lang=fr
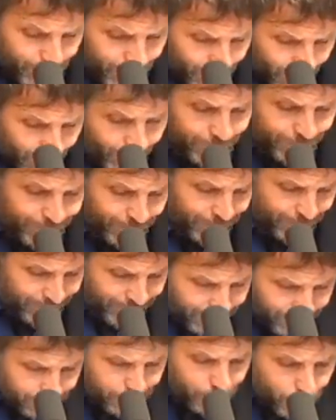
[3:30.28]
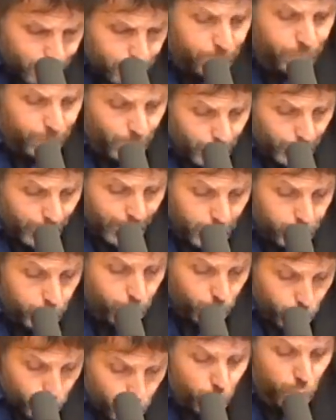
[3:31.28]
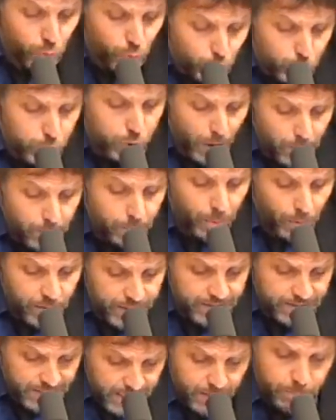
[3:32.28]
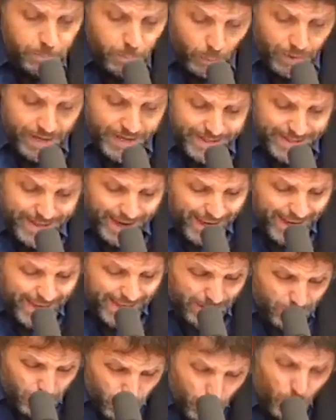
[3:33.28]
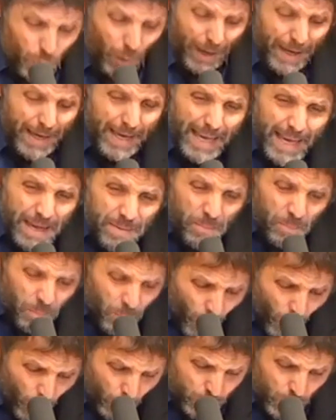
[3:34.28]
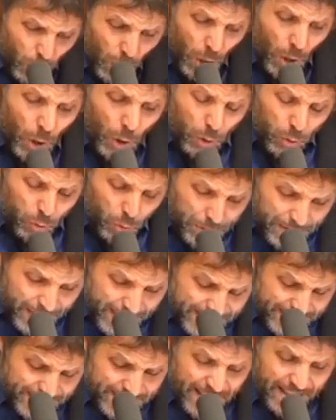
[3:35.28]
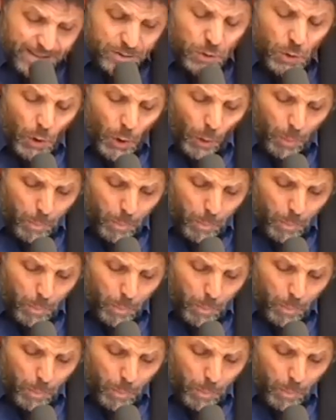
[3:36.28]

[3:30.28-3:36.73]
Monde s'excuse auprès de tous nos hommes politiques pour les caricatures immondes du dessinateur